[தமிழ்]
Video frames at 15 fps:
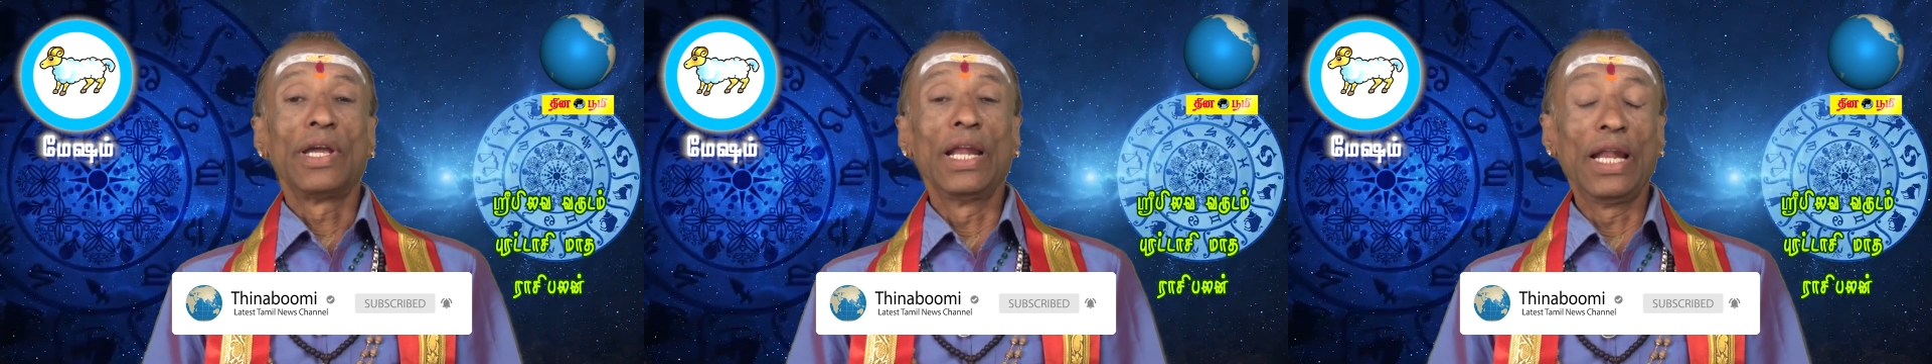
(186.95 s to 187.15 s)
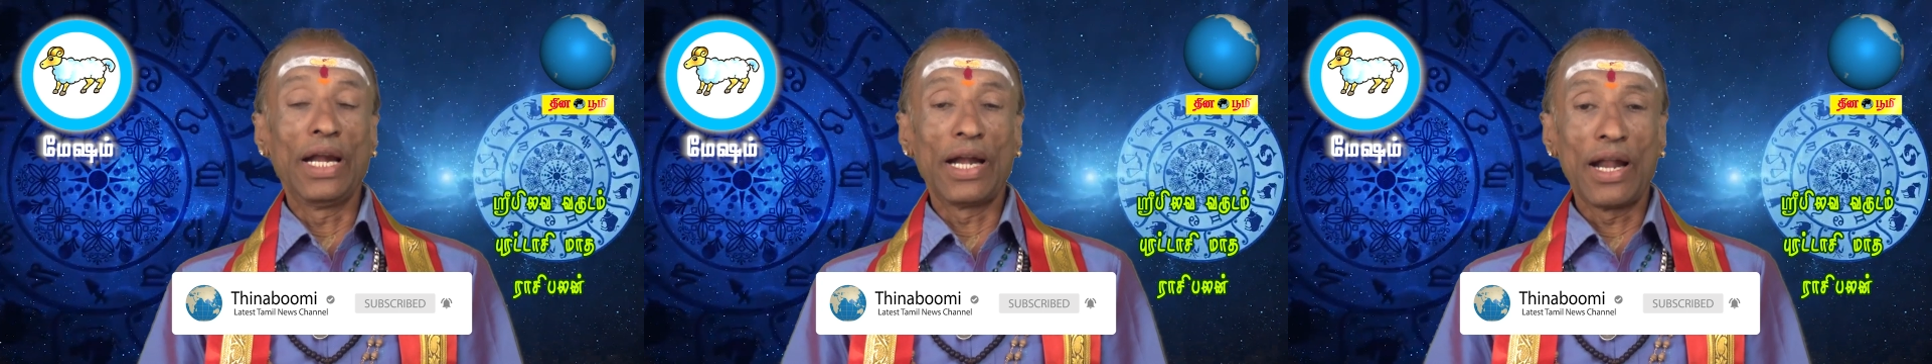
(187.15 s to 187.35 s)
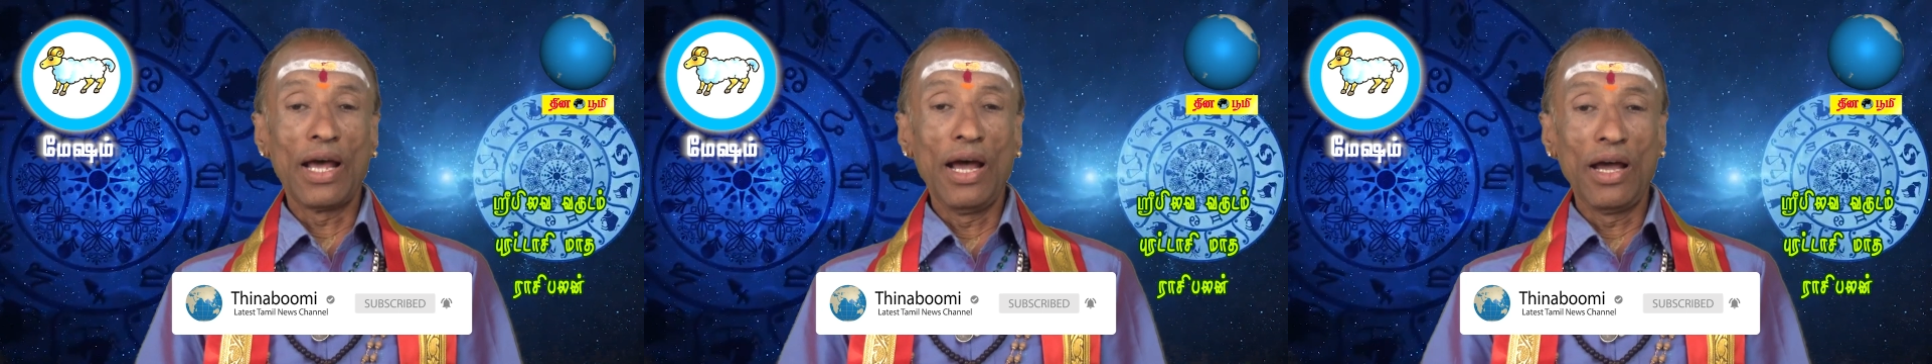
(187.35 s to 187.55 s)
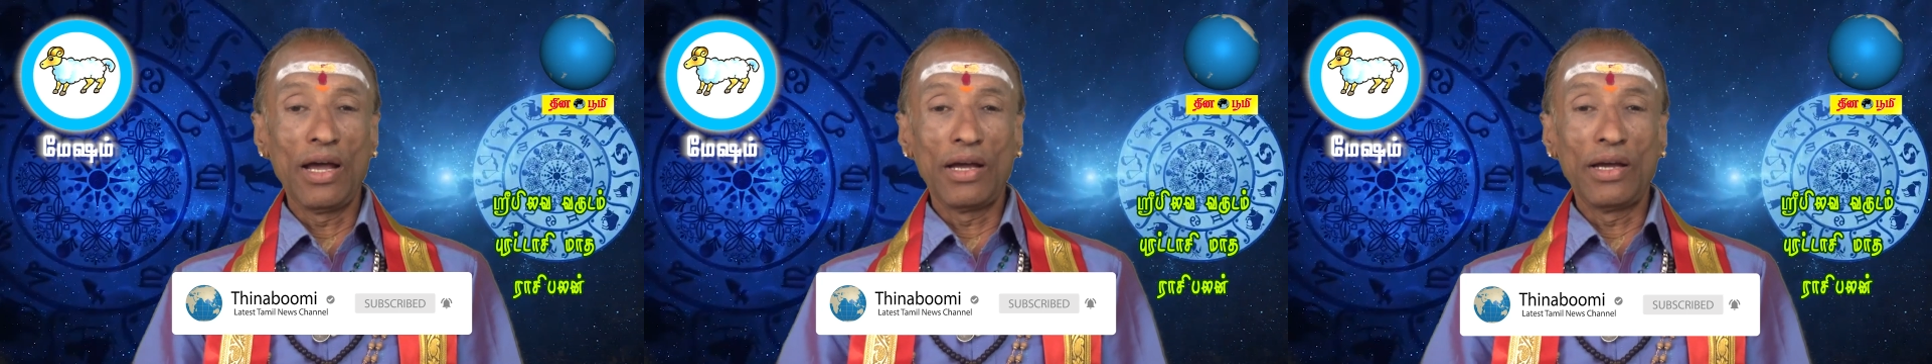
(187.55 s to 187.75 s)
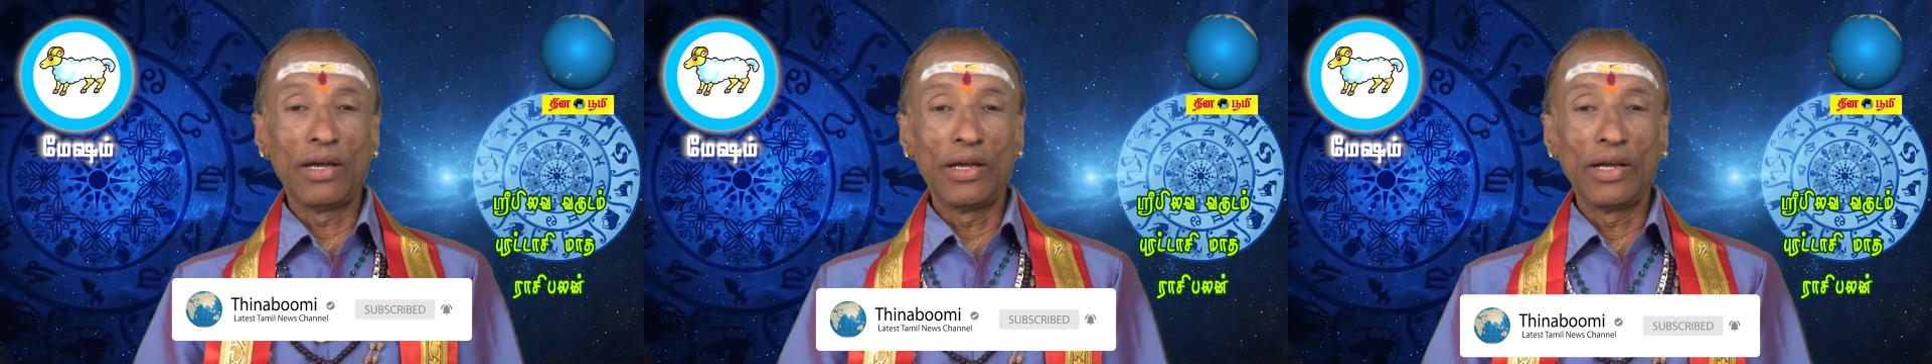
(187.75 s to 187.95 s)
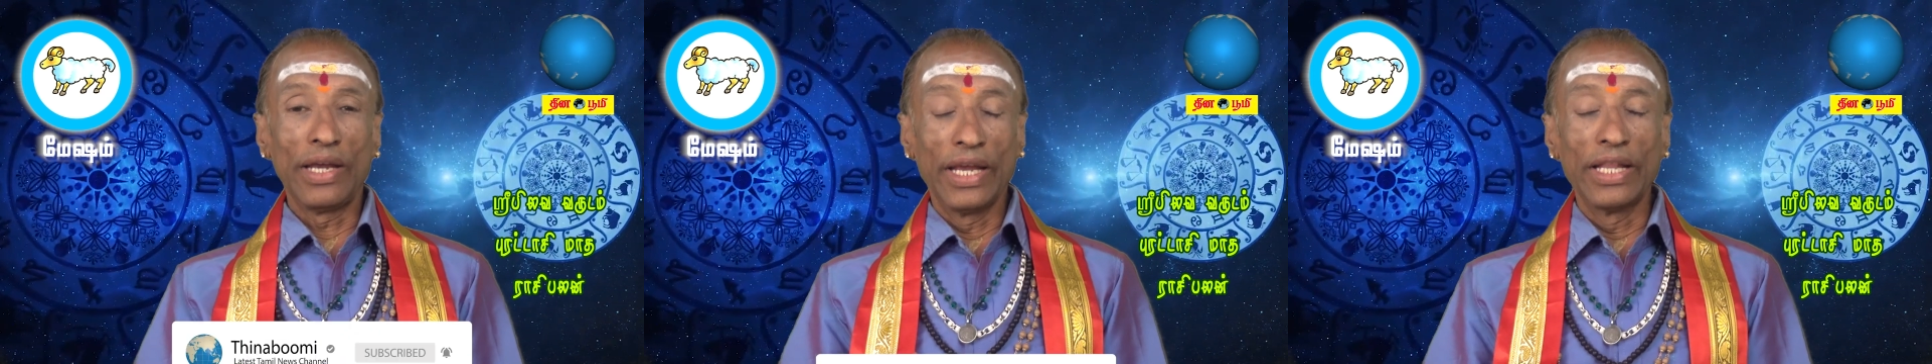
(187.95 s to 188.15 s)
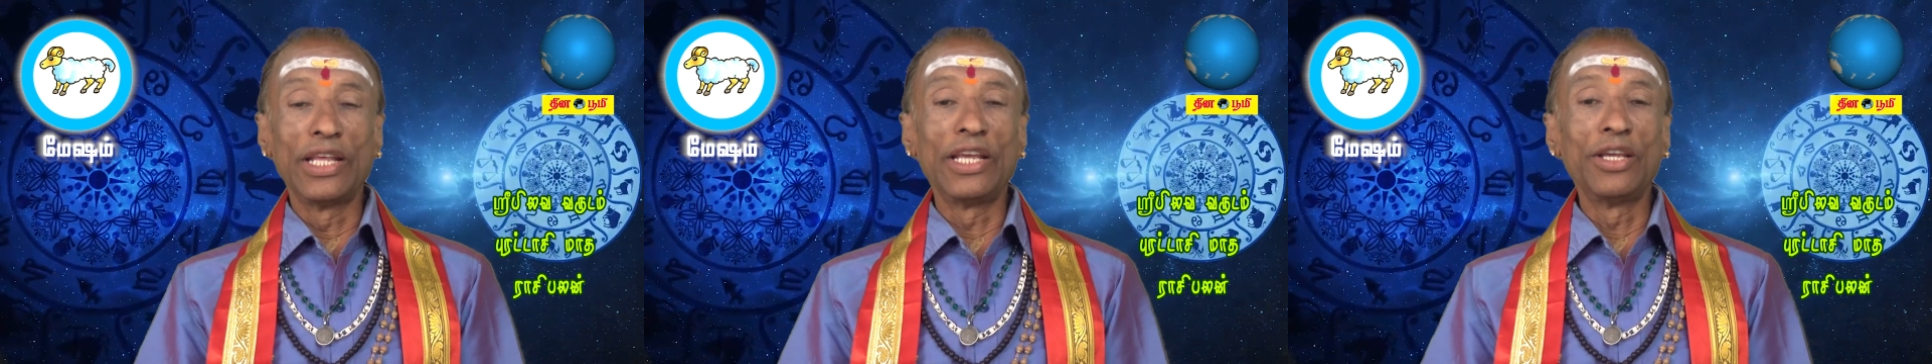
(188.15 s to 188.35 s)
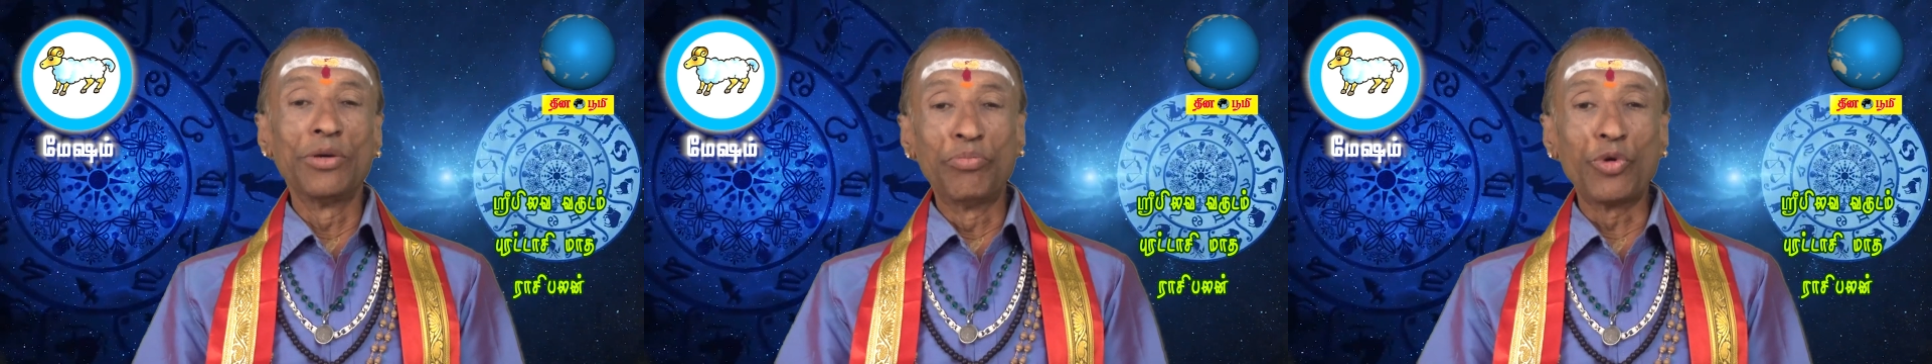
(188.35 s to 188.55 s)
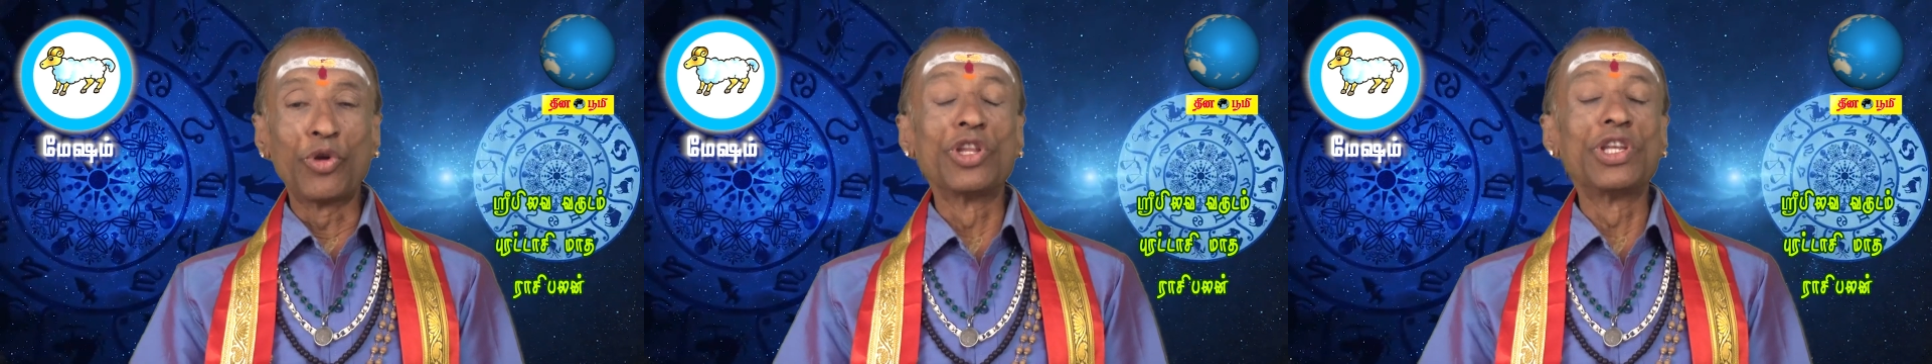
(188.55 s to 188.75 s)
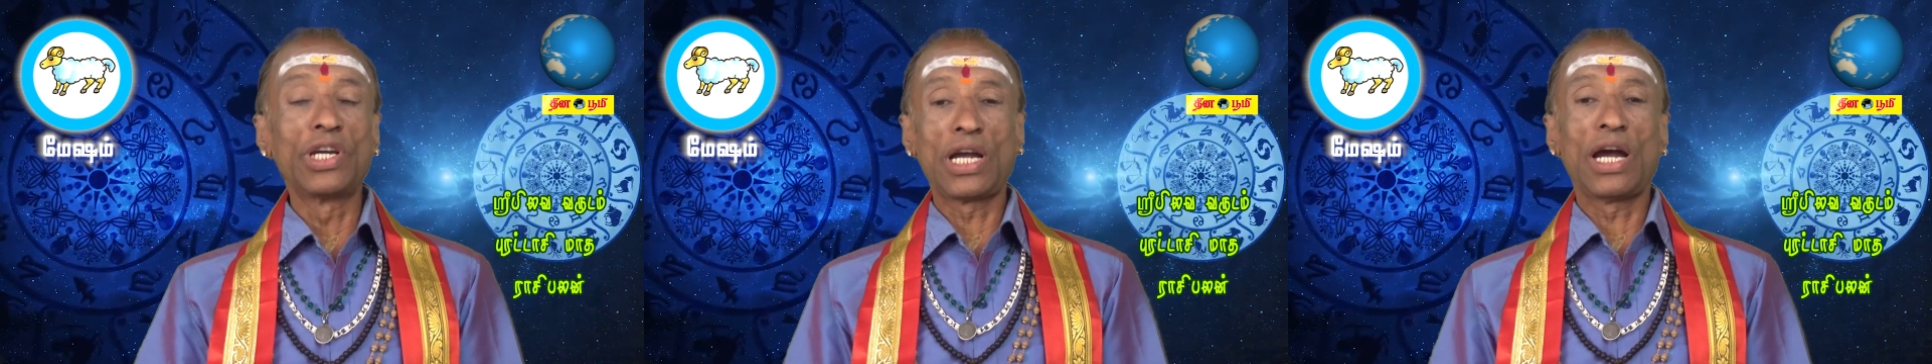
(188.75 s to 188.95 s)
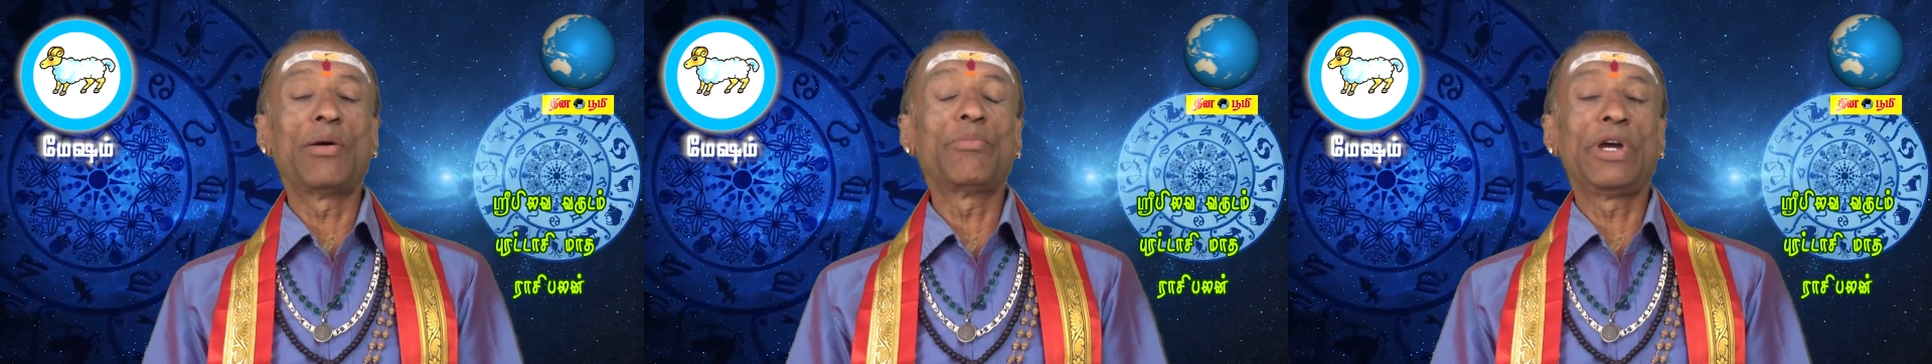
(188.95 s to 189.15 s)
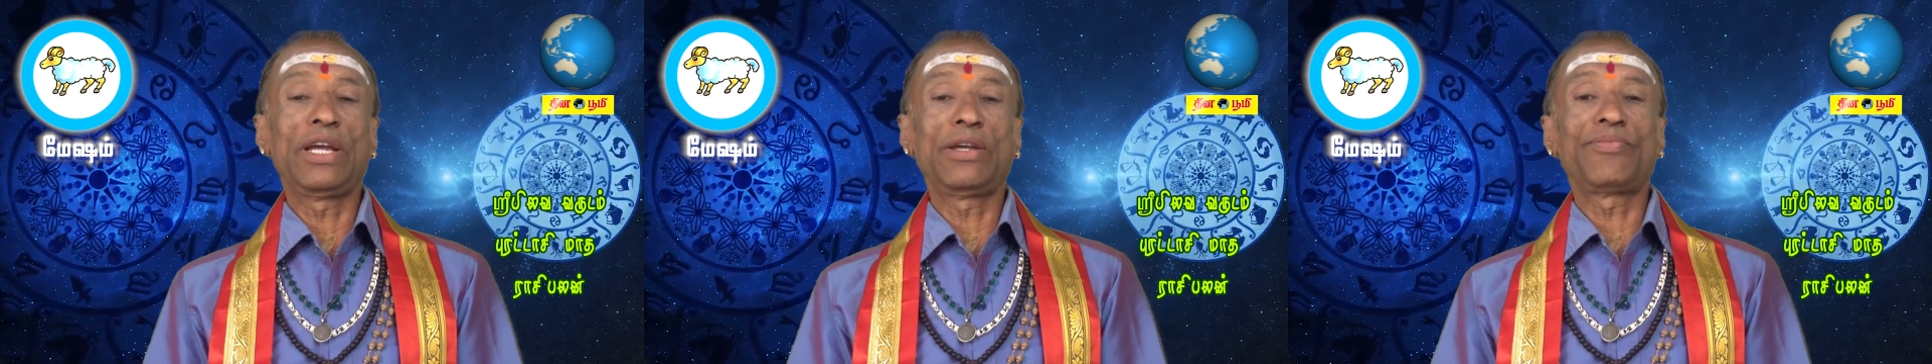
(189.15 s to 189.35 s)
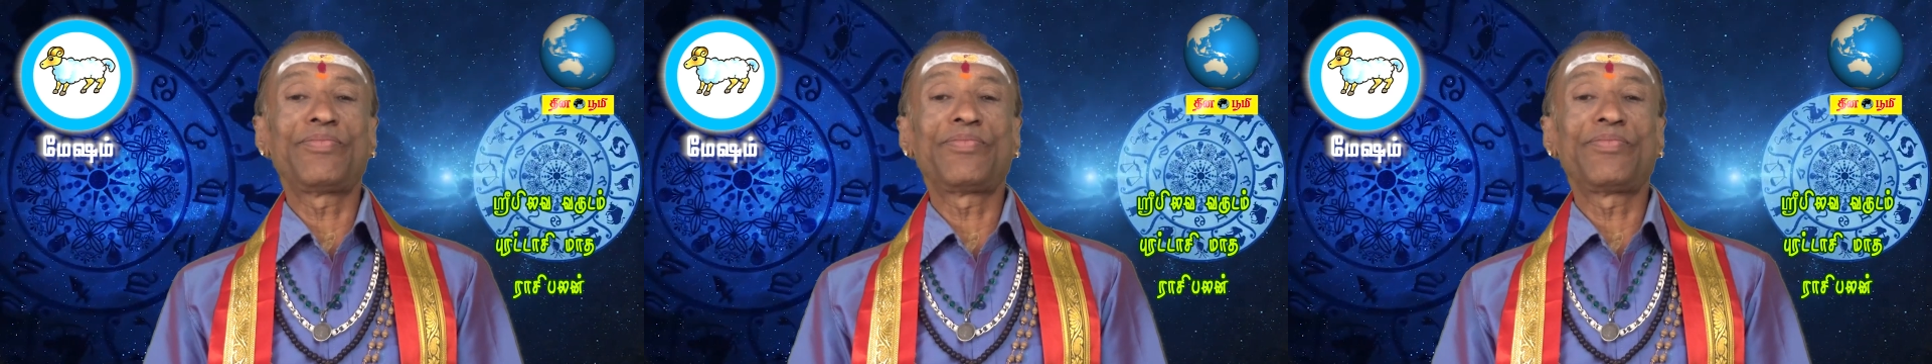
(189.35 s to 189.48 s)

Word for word: இல்லைன்னா எதையும் புரிஞ்சிக்காம